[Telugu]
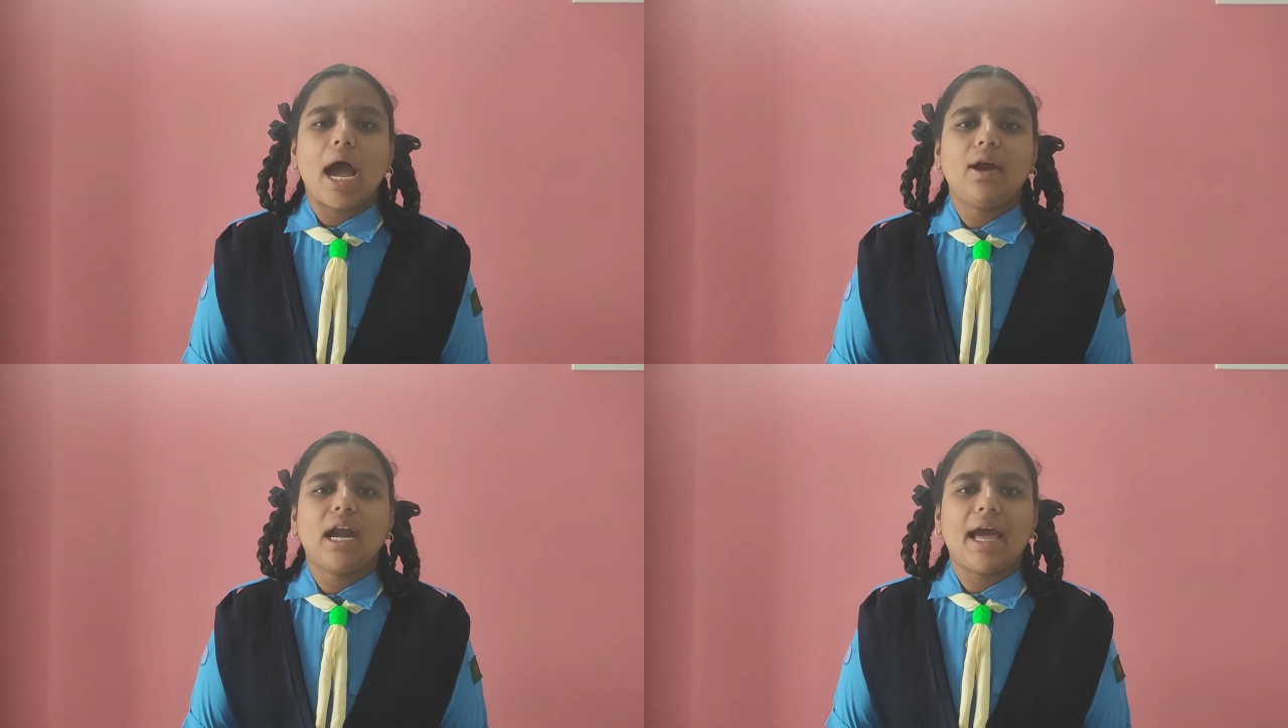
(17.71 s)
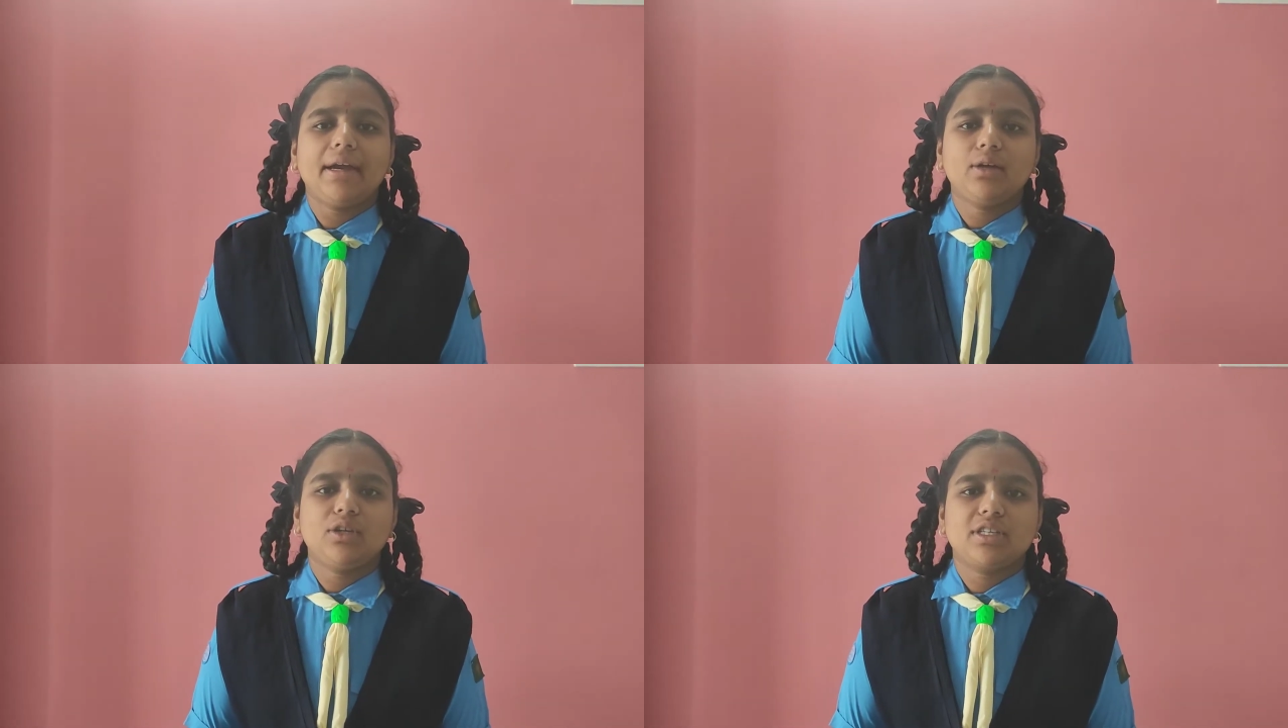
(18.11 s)
ఐ వుడ్
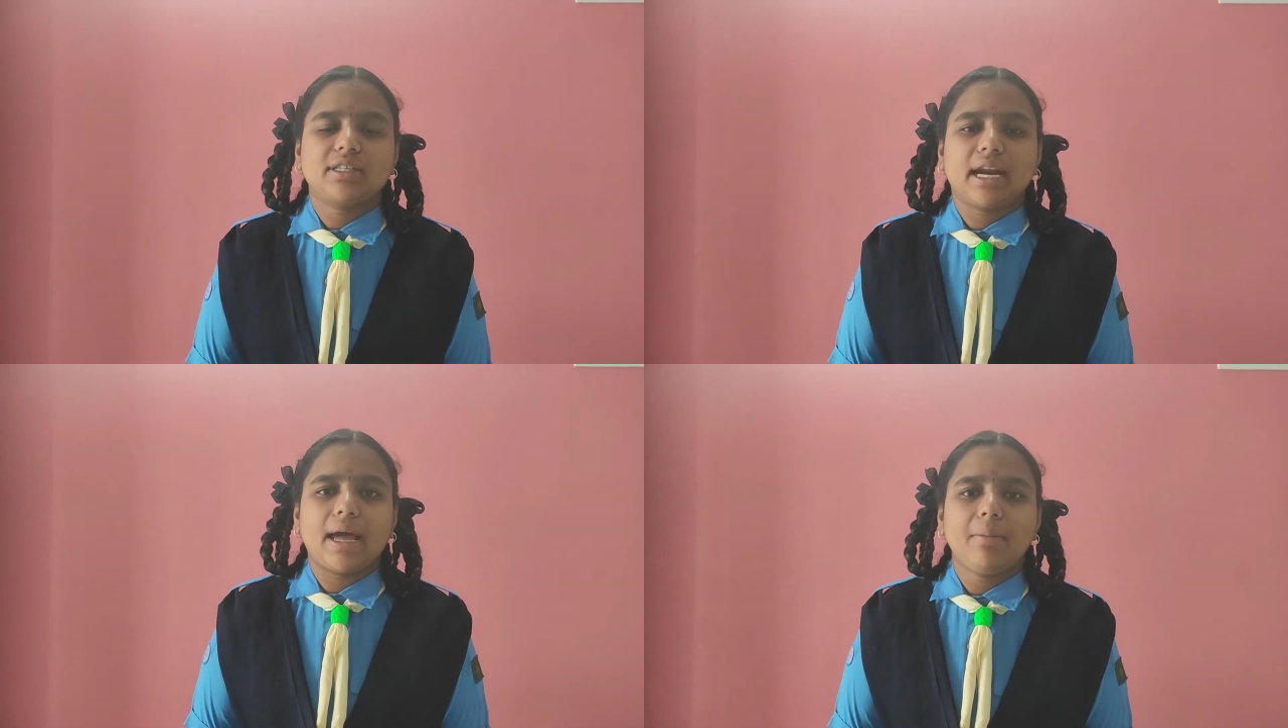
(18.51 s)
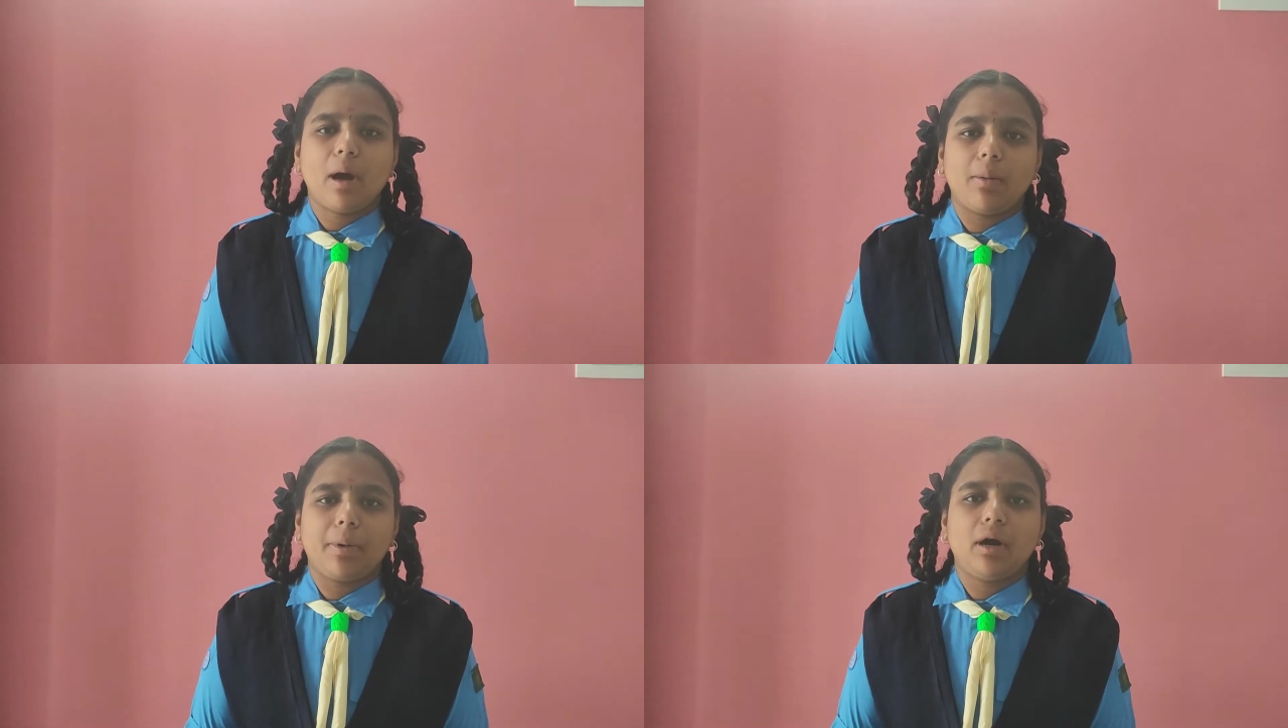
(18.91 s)
లైక్ టు డిస్క్రైబ్
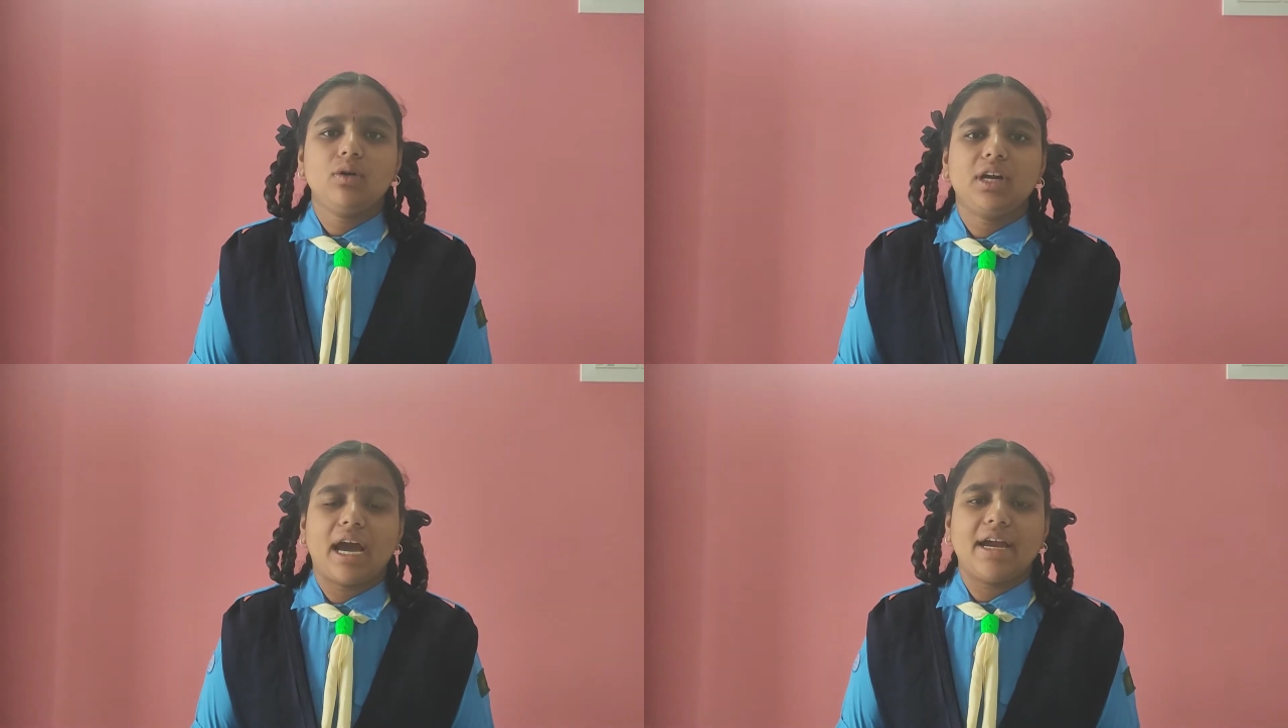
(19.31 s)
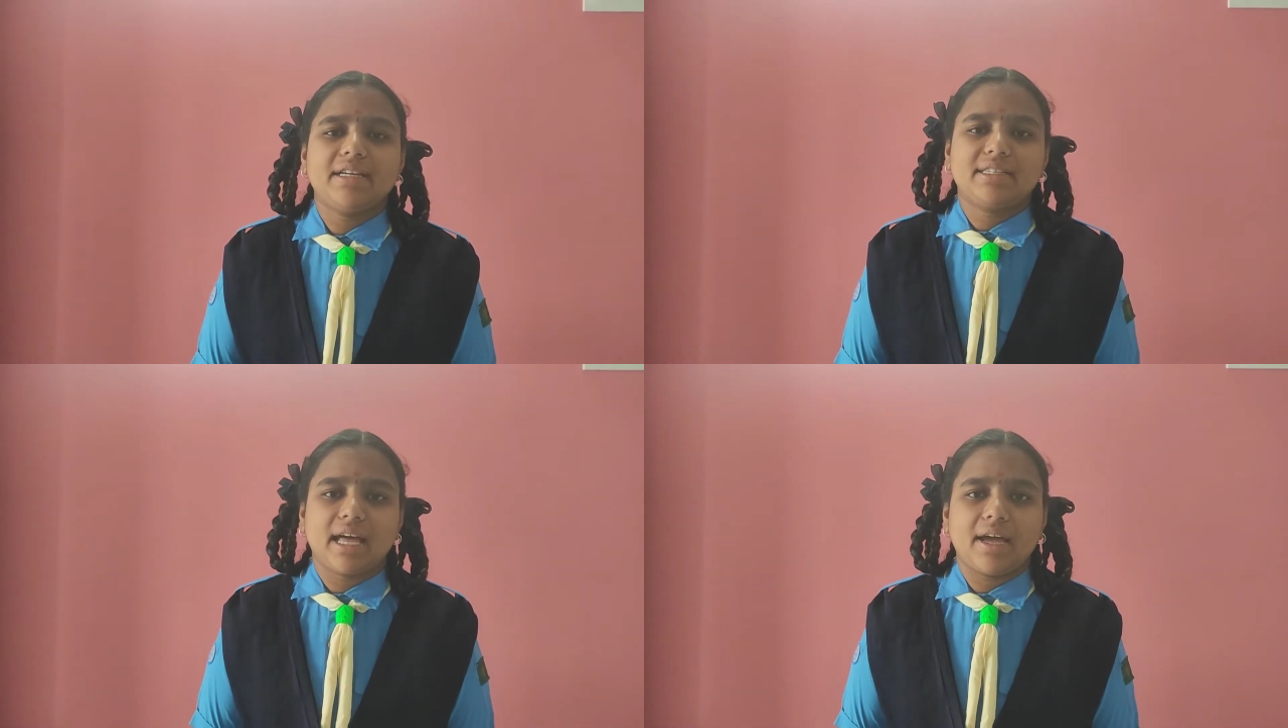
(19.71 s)
అబౌట్
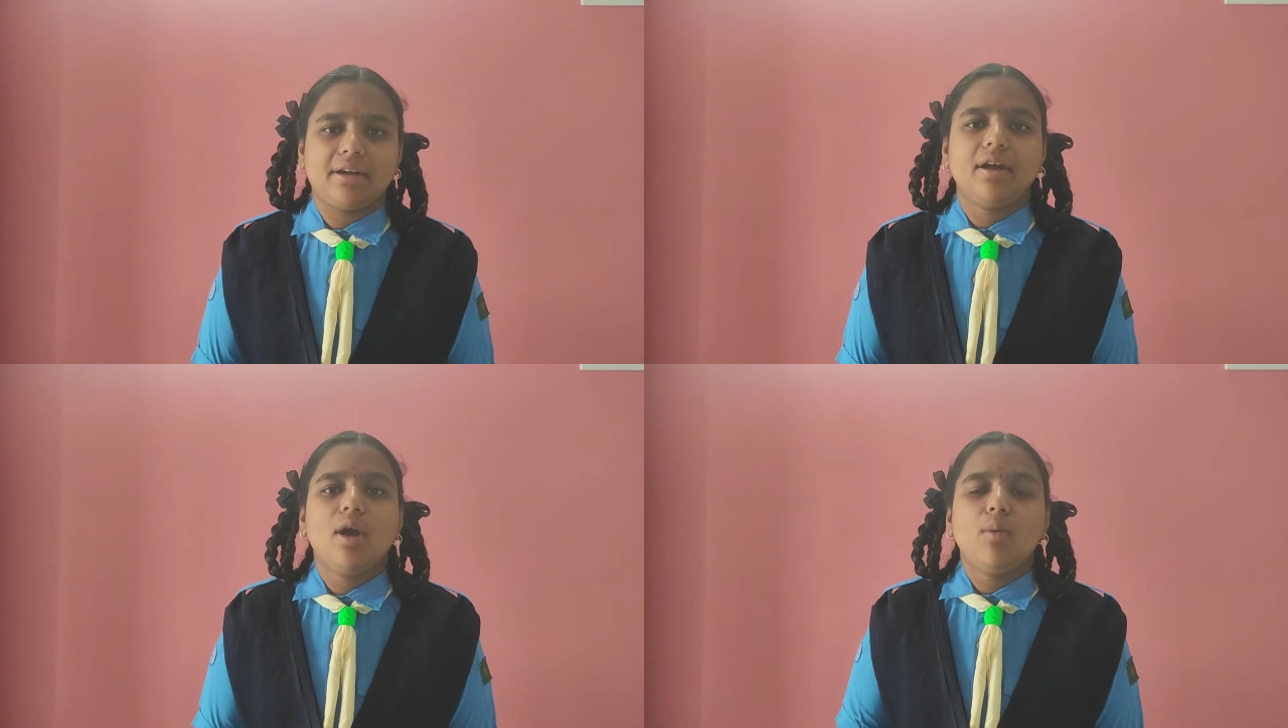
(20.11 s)
గైడ్ సైన్